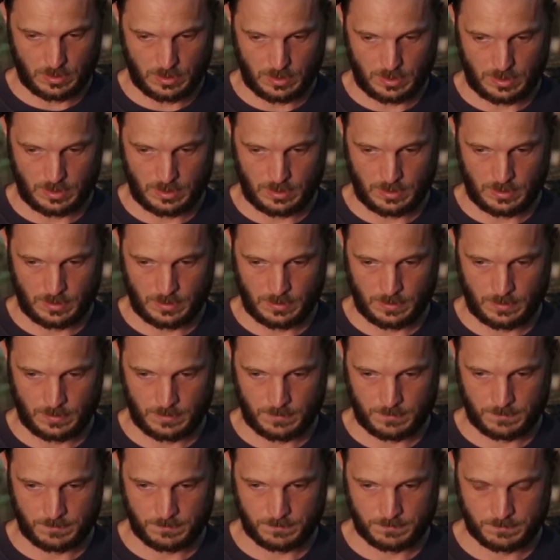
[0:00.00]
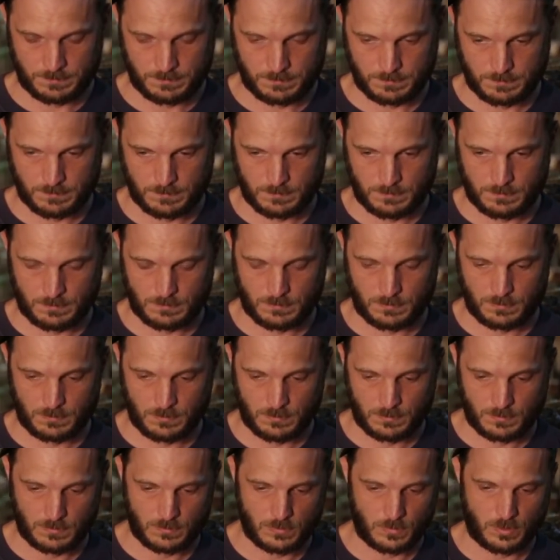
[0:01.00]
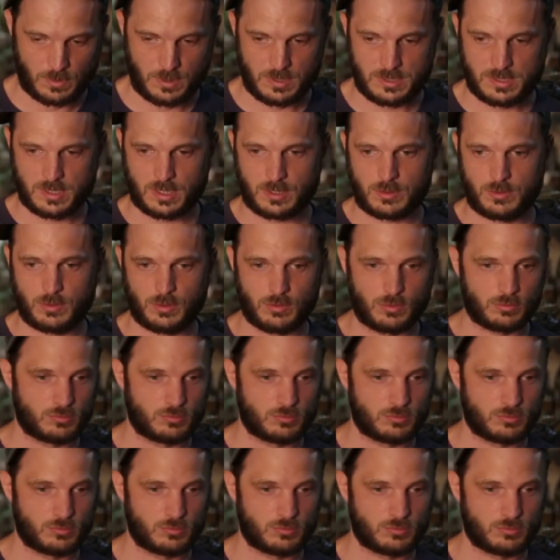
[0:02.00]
et de les inclure.